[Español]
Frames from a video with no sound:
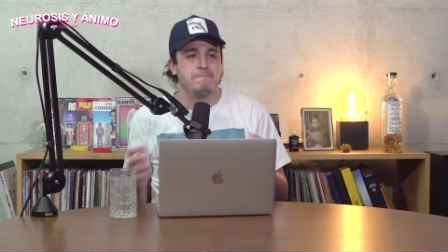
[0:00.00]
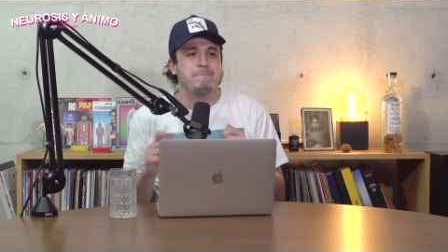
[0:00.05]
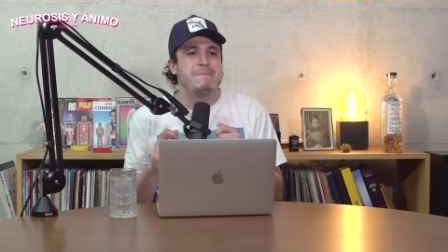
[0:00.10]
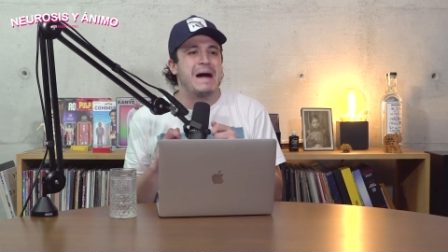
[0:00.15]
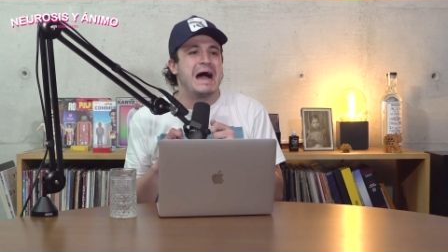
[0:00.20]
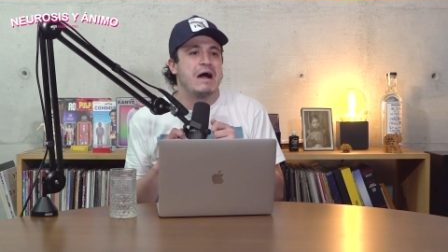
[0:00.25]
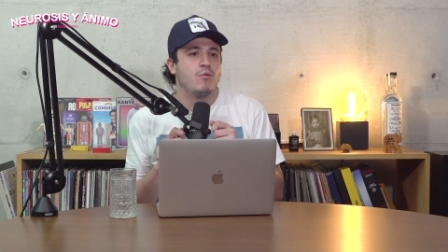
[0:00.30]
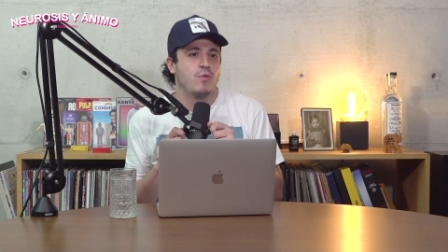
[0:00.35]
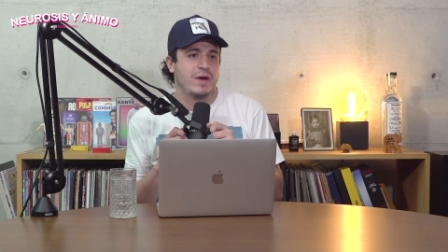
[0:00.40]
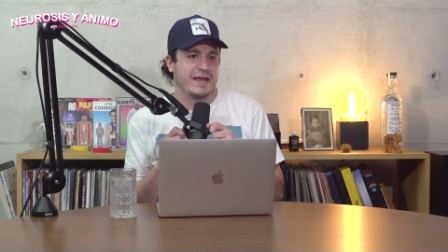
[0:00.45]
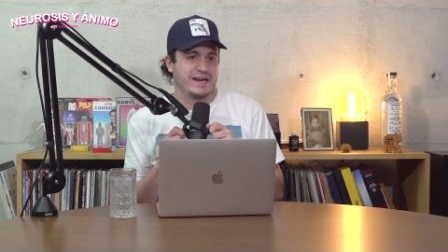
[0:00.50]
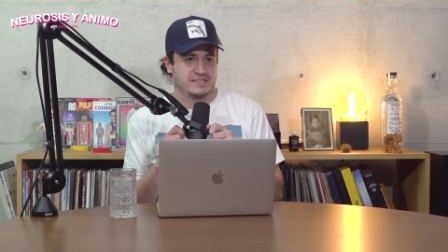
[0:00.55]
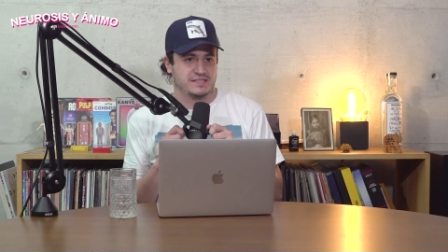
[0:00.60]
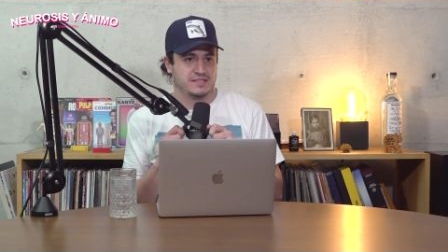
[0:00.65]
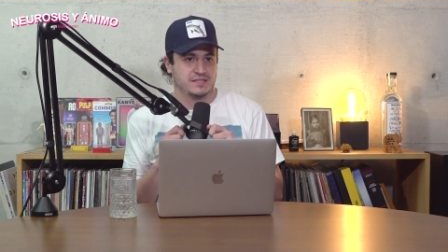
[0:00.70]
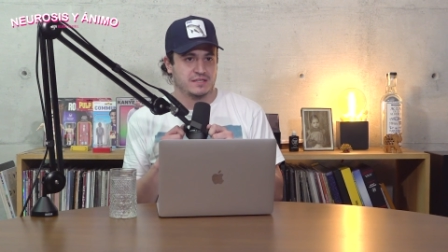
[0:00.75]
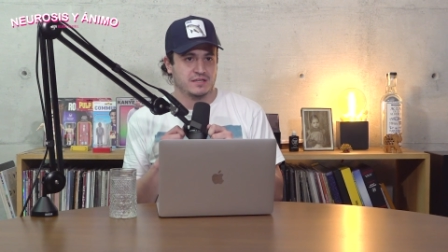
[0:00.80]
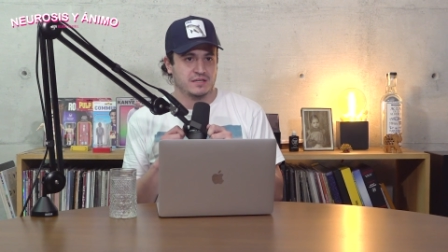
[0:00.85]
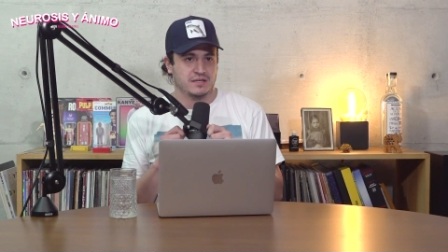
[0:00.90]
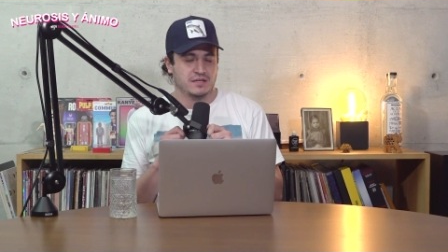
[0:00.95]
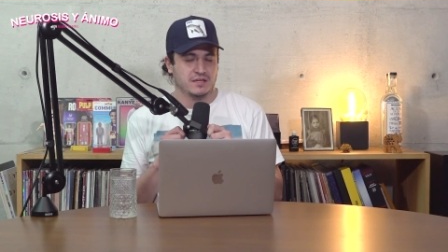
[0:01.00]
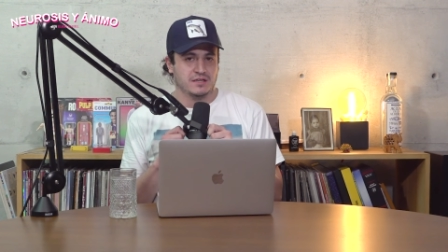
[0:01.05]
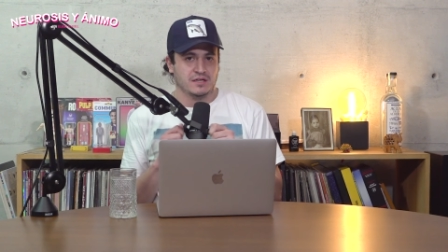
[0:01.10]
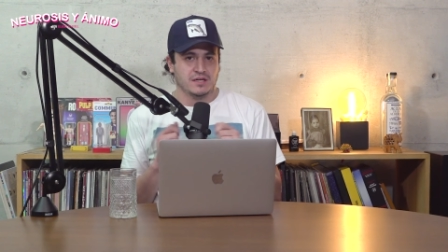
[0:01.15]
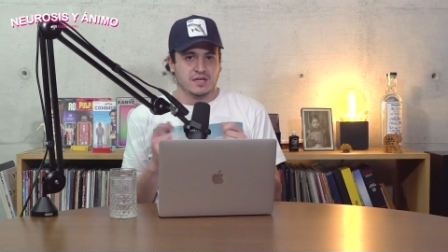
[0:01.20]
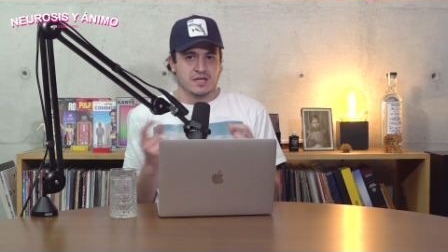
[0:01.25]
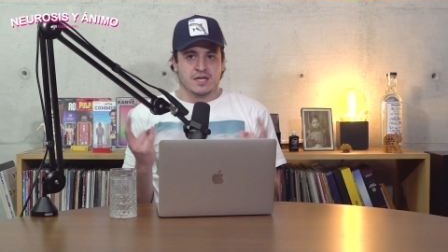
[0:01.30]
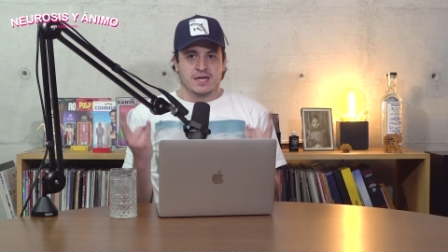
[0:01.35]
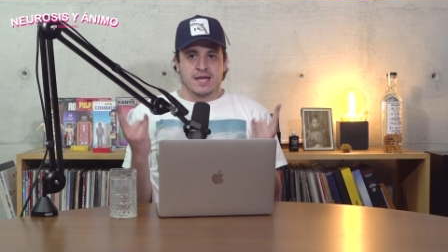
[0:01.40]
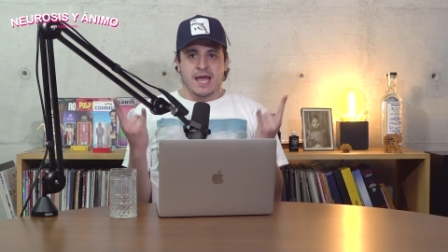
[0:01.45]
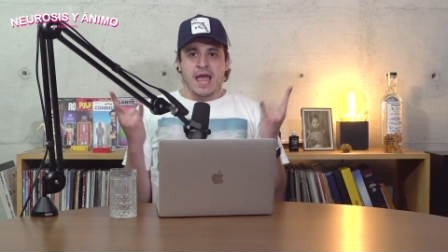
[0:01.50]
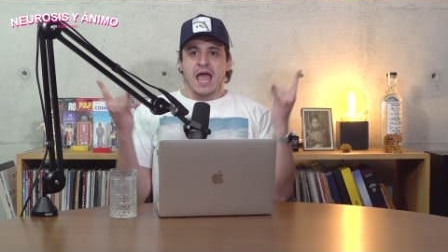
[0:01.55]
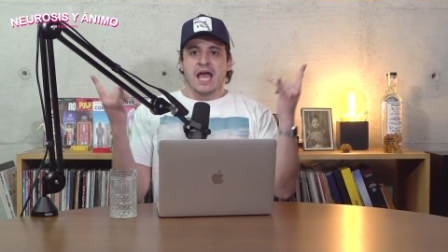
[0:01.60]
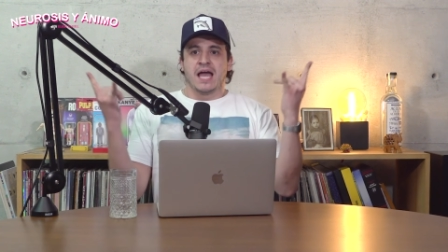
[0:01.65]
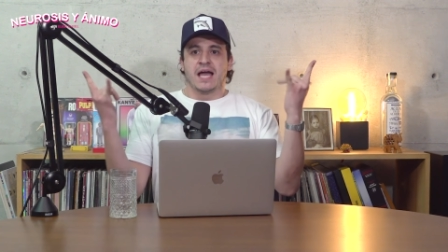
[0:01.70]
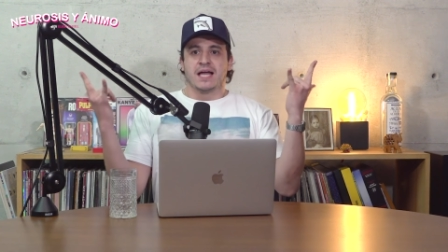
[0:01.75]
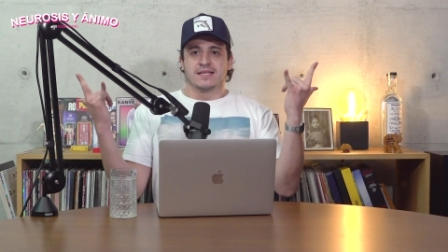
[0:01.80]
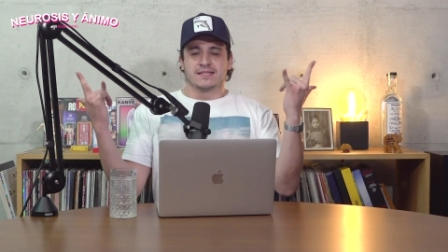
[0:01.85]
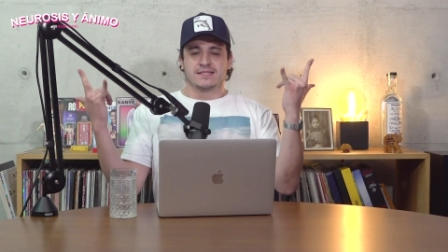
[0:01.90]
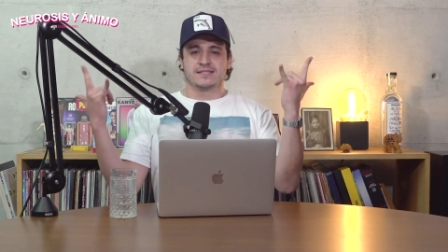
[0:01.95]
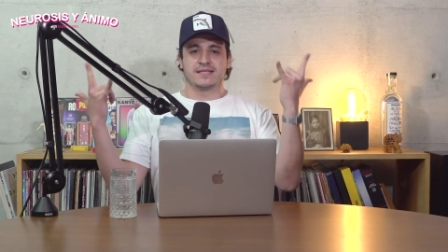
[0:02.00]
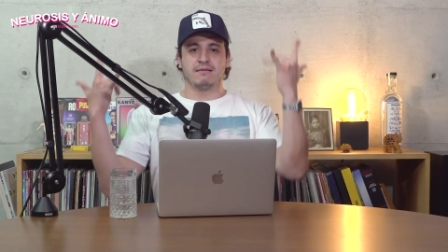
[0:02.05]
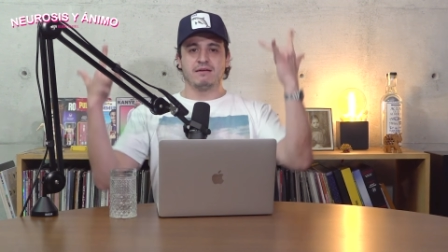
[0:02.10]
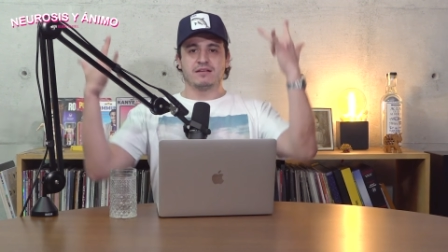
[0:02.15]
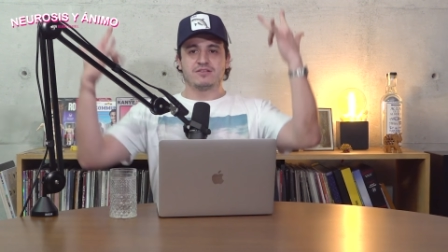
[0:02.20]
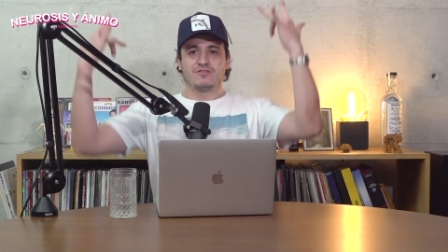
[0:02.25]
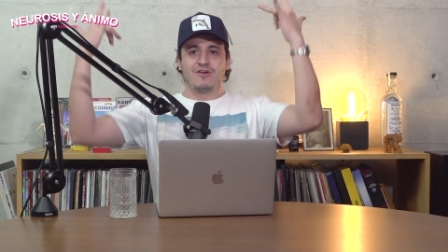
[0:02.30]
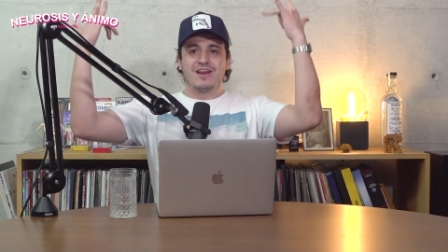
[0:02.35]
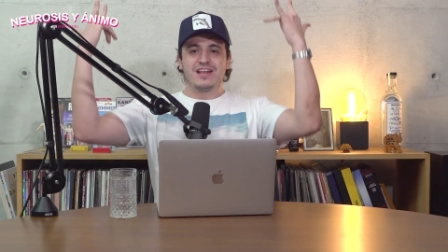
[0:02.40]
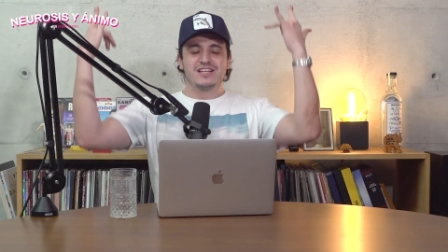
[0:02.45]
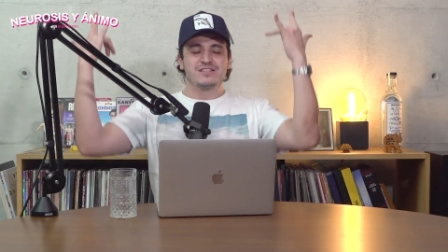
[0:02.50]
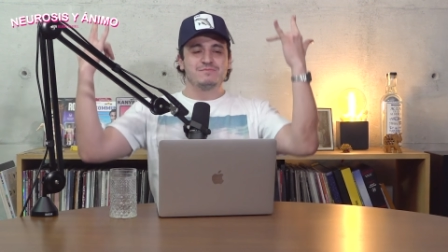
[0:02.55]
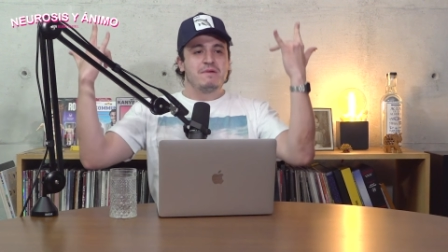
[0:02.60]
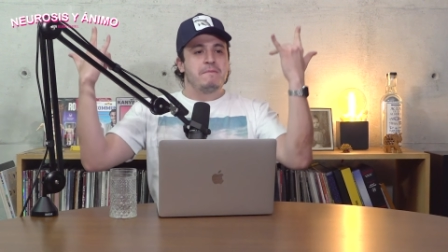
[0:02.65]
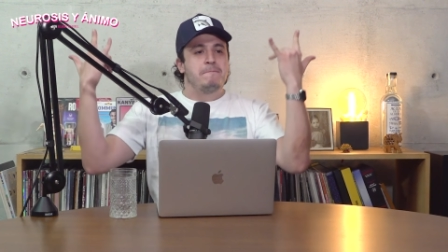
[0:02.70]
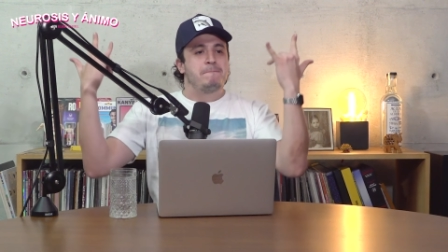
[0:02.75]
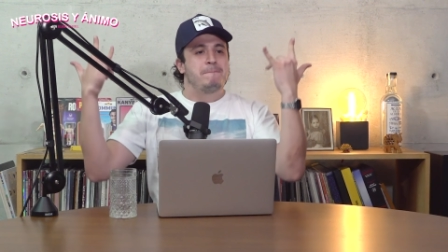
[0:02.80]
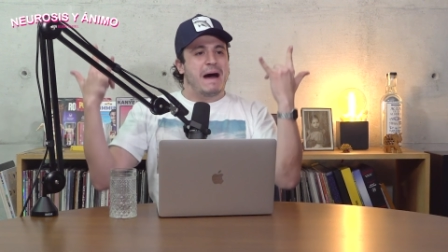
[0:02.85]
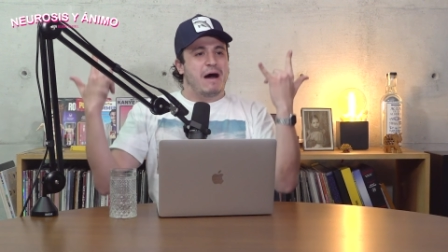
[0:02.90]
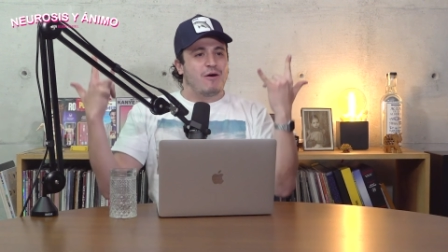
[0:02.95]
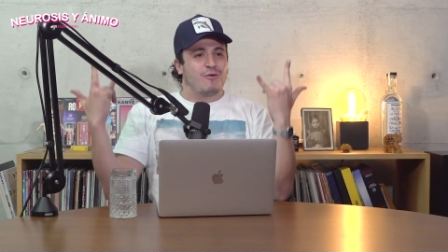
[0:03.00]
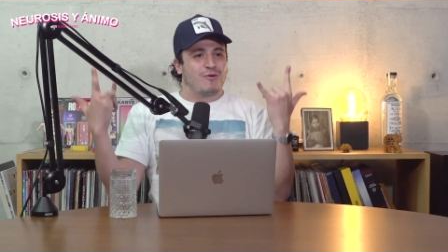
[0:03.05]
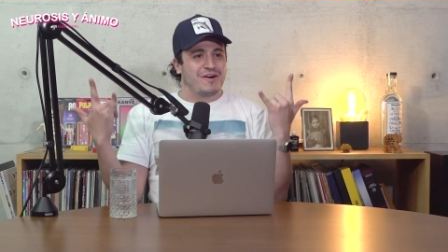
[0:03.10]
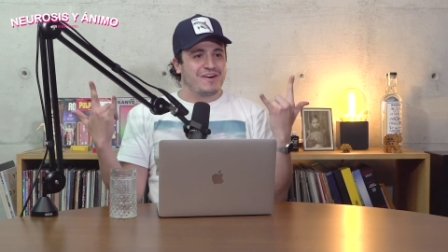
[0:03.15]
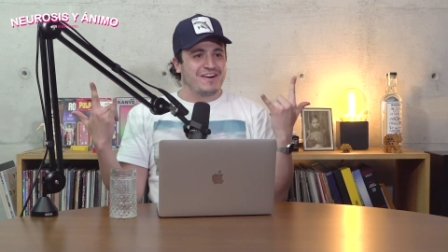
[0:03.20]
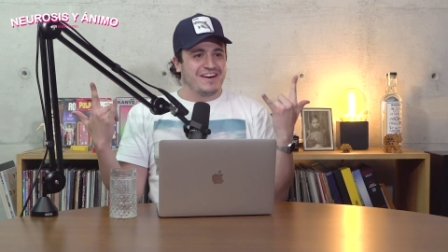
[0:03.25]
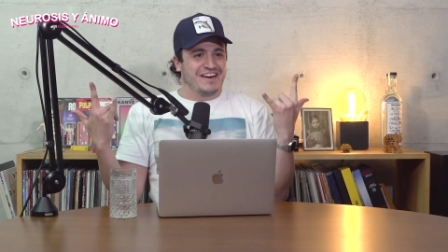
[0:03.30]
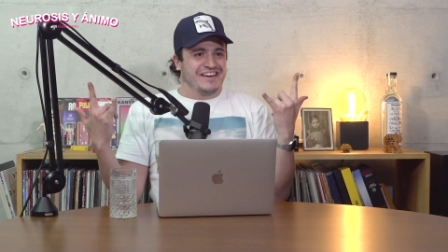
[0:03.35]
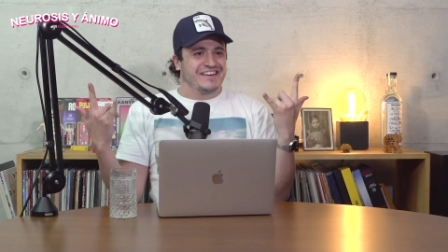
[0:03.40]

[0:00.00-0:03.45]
powers. Cualquier persona que nos ve en la ¿Sabes cuál es mi power?